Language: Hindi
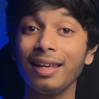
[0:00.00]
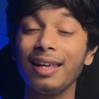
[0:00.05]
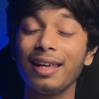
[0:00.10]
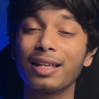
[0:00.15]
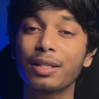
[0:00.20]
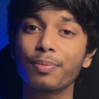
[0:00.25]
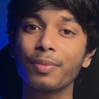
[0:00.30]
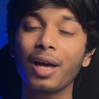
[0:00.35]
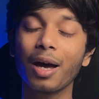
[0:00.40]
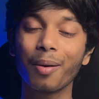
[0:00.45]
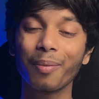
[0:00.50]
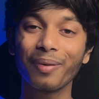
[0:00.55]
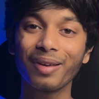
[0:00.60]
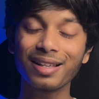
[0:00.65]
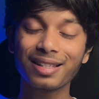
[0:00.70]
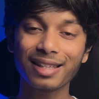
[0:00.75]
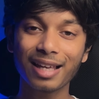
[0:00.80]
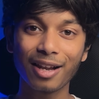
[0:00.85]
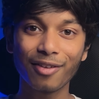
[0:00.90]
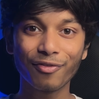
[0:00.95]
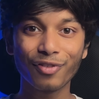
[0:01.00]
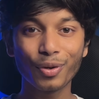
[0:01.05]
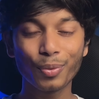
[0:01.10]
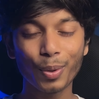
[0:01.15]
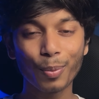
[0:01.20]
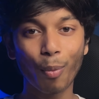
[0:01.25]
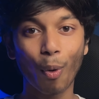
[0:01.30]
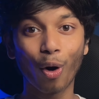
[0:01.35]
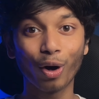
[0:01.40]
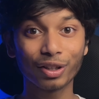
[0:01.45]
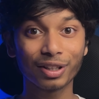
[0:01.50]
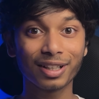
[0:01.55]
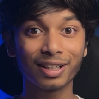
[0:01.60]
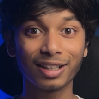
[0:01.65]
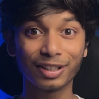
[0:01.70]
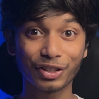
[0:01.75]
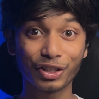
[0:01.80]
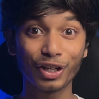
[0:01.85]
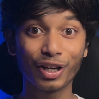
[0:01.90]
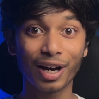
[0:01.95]
कि इसमें आपकी सेल्फी भी बहुत
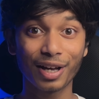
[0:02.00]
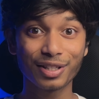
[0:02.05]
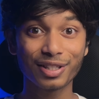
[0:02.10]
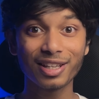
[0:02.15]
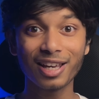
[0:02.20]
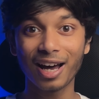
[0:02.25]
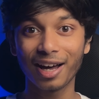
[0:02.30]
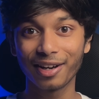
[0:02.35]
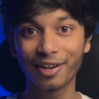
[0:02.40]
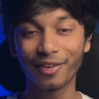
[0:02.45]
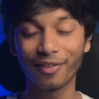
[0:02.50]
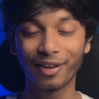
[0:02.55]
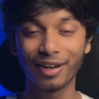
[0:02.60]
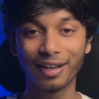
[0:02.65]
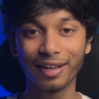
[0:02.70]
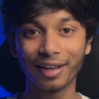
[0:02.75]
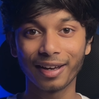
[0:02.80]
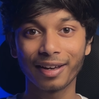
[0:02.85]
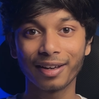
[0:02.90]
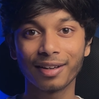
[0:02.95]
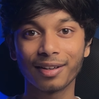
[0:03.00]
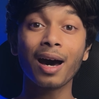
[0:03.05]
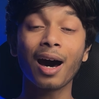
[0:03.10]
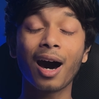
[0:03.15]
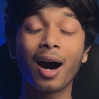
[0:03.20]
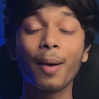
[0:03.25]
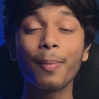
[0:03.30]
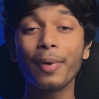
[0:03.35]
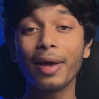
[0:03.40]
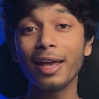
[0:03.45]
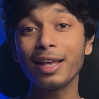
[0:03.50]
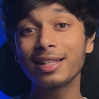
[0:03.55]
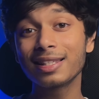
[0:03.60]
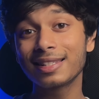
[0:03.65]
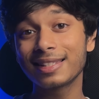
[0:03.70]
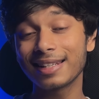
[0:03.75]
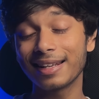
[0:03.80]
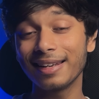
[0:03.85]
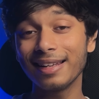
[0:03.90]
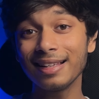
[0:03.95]
अच्छी खासी आने वाली है जिसमें आप एक
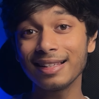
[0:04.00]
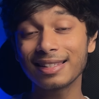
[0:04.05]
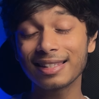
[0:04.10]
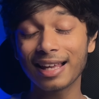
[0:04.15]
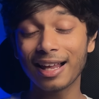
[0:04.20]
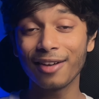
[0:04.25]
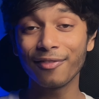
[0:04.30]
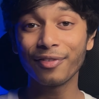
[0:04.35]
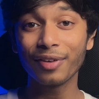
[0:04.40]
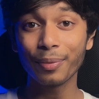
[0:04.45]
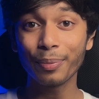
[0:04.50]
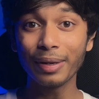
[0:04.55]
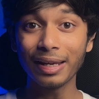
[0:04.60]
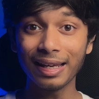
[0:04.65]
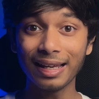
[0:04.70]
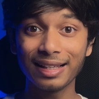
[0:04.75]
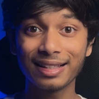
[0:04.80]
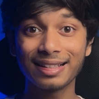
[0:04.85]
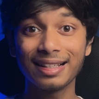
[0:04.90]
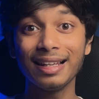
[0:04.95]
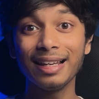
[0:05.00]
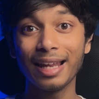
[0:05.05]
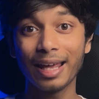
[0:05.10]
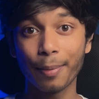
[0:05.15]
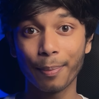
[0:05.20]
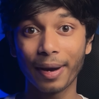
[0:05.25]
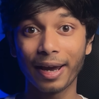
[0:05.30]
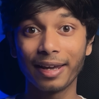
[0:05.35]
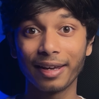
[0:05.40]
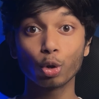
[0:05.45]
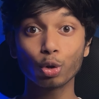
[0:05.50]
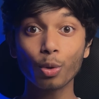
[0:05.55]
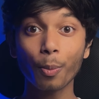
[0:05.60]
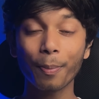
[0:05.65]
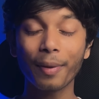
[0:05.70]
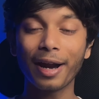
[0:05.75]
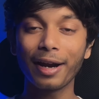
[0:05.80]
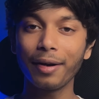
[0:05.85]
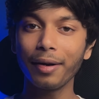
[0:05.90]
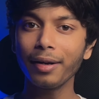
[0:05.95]
स्टनिंग सेल्फी भी इजिली ले पाएंगे दोस्तों
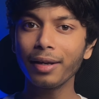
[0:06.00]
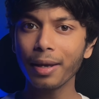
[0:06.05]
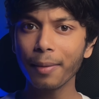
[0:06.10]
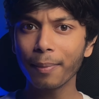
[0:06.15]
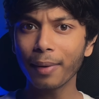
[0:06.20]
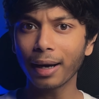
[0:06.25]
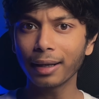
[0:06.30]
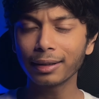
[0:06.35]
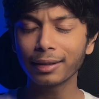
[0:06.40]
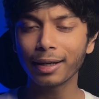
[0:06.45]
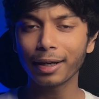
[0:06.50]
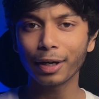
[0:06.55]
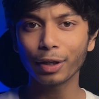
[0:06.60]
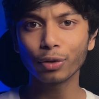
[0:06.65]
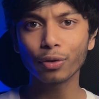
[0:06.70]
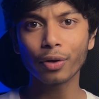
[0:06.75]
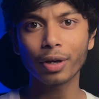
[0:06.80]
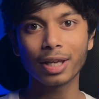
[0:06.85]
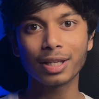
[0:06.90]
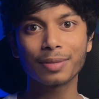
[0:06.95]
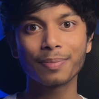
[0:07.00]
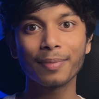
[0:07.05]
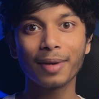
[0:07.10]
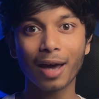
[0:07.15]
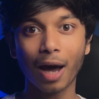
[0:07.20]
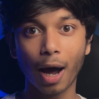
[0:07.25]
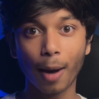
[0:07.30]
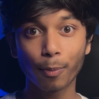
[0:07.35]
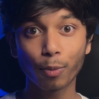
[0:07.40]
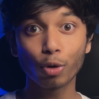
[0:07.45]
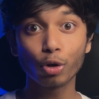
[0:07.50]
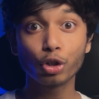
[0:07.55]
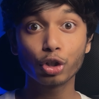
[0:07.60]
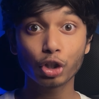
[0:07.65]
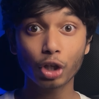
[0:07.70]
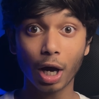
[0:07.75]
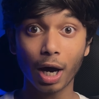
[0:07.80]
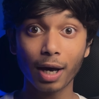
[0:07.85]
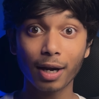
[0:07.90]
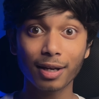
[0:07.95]
बैटरी की बात करें तो इसमें आपको
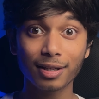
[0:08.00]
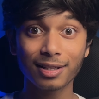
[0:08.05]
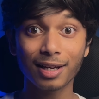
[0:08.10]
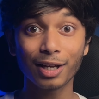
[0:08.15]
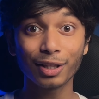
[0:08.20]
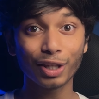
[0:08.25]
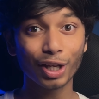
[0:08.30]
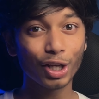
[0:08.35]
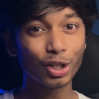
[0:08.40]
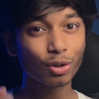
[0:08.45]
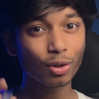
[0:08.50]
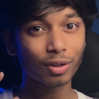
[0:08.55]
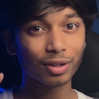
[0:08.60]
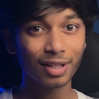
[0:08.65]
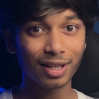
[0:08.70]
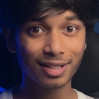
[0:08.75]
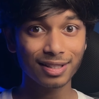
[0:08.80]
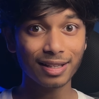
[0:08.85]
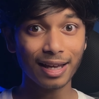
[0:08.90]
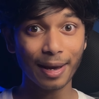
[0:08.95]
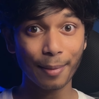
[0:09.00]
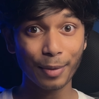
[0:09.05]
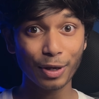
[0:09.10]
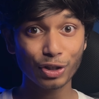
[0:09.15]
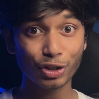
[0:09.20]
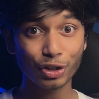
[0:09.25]
4310 हजार